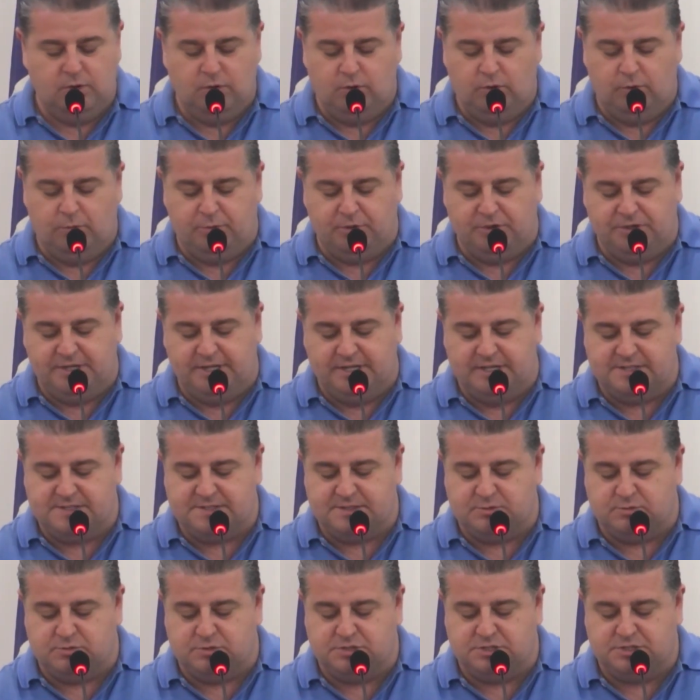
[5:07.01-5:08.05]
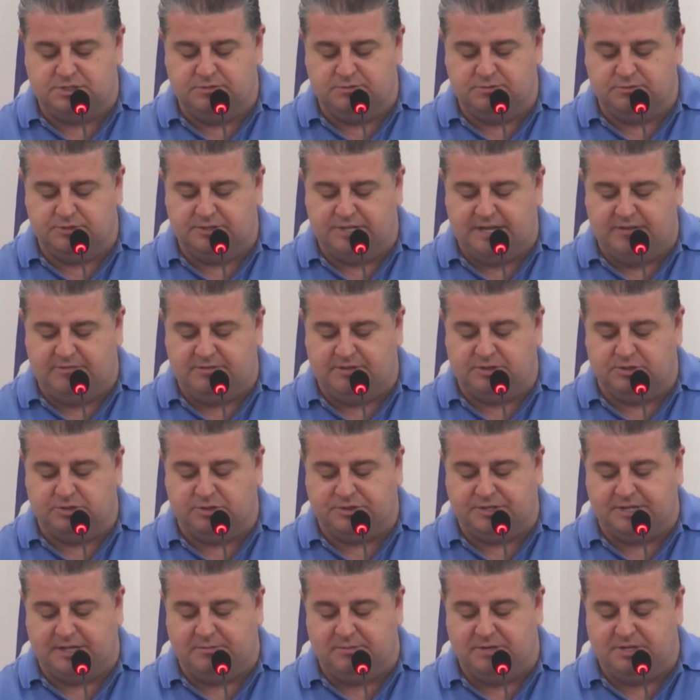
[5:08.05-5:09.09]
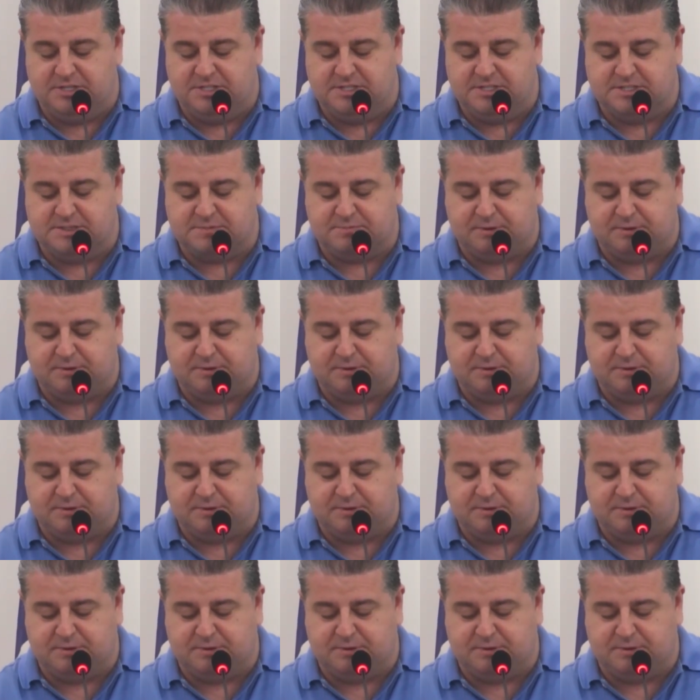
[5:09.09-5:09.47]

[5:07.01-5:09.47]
O Poder Executivo deve adotar medidas